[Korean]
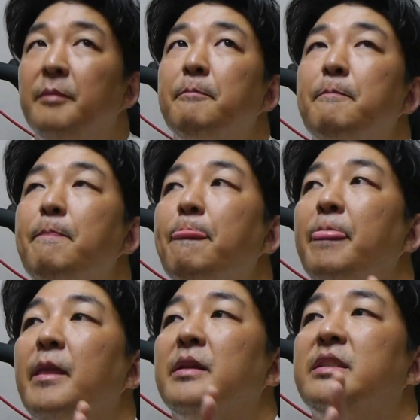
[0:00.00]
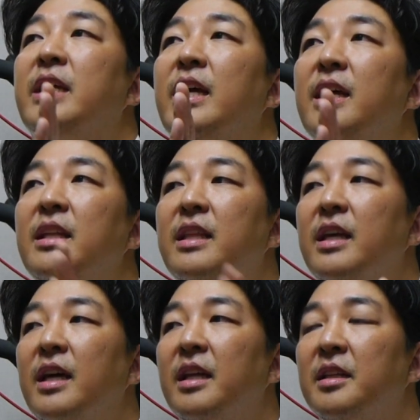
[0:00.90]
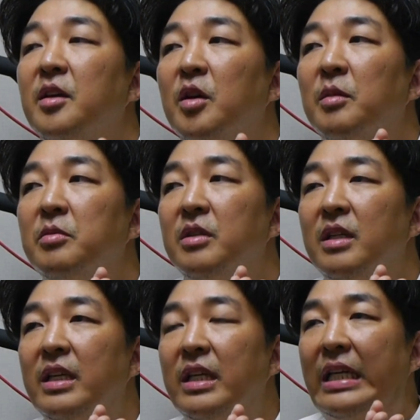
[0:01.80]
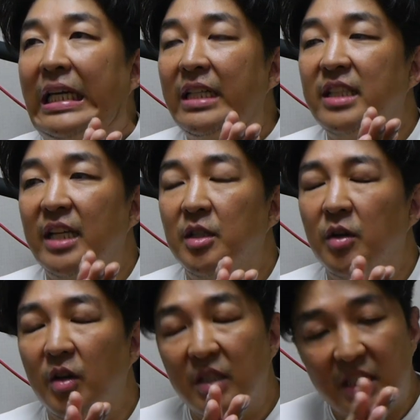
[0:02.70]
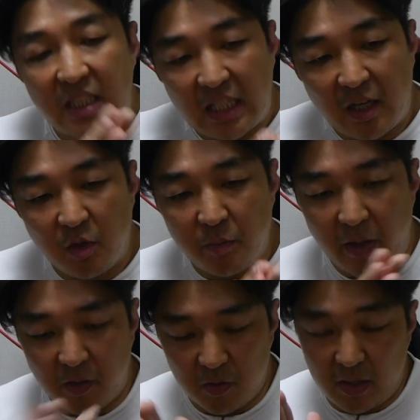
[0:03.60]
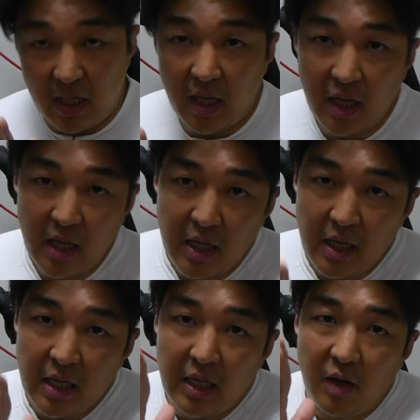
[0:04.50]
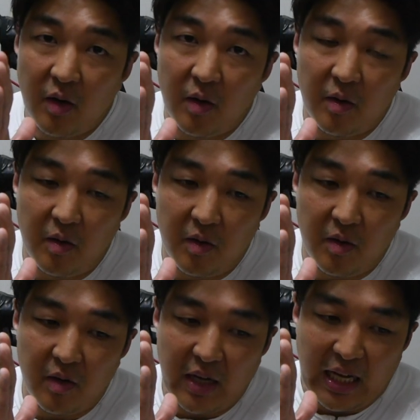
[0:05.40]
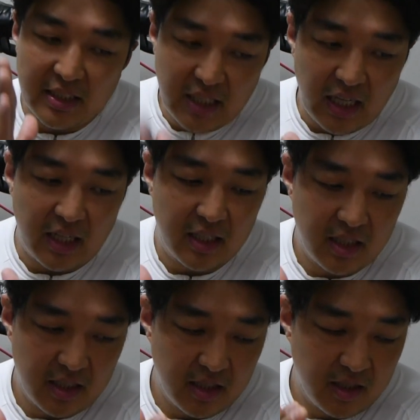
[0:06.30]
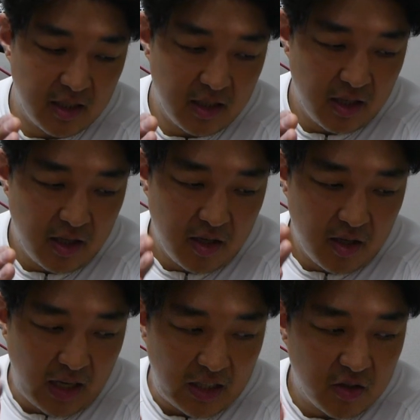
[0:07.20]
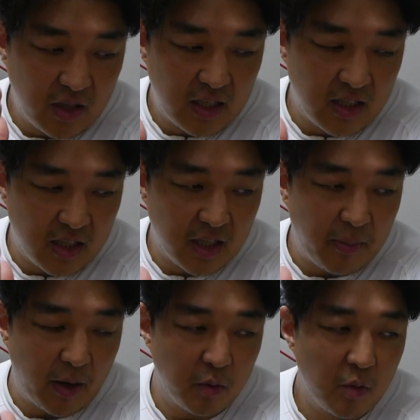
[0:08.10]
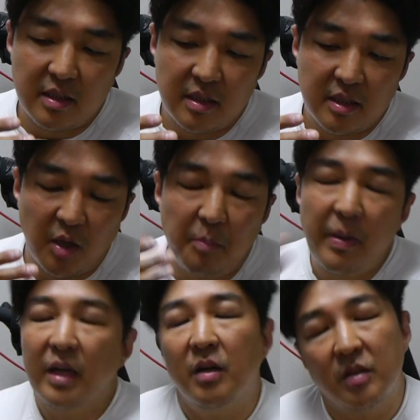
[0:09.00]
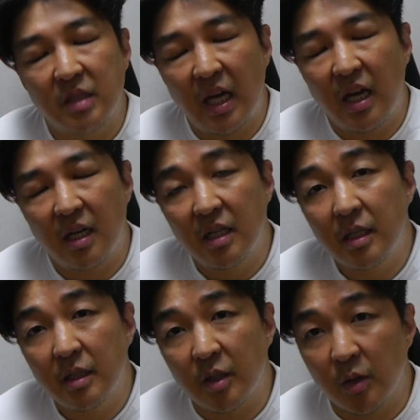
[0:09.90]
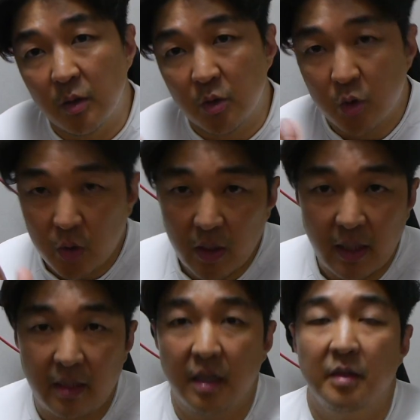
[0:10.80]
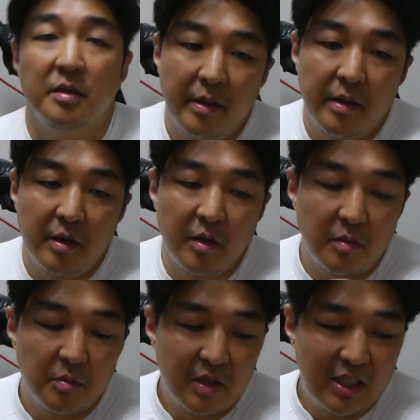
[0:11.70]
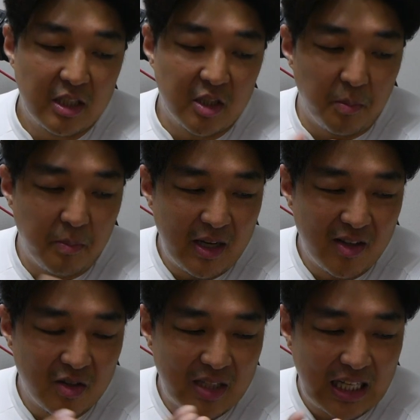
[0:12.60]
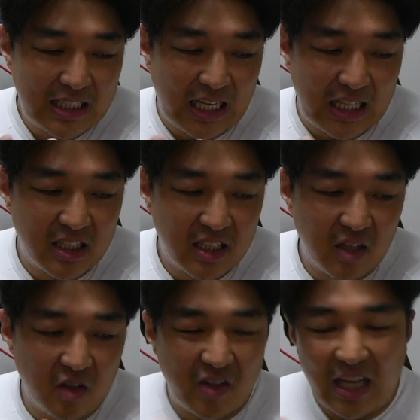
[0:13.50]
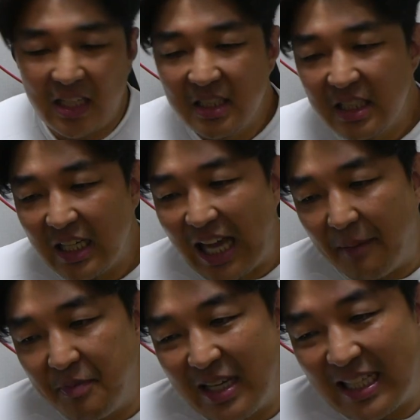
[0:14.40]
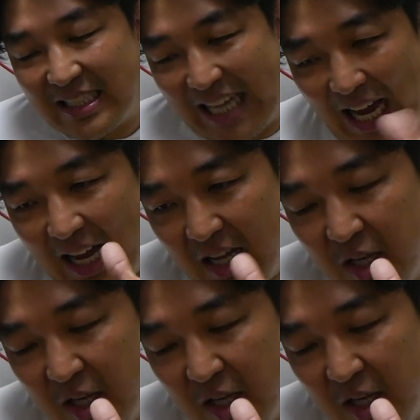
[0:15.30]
음, 최대한 여러분들이 자전거를 시작하고 배울 때 어, 가장 가져가야 되는 게 바로 음, 전방경사를 저는 추천한다는 것이죠 그러니까 여러분들이 전방경사가 잘 안 된다는 건 굉장히 앞뒤가 자,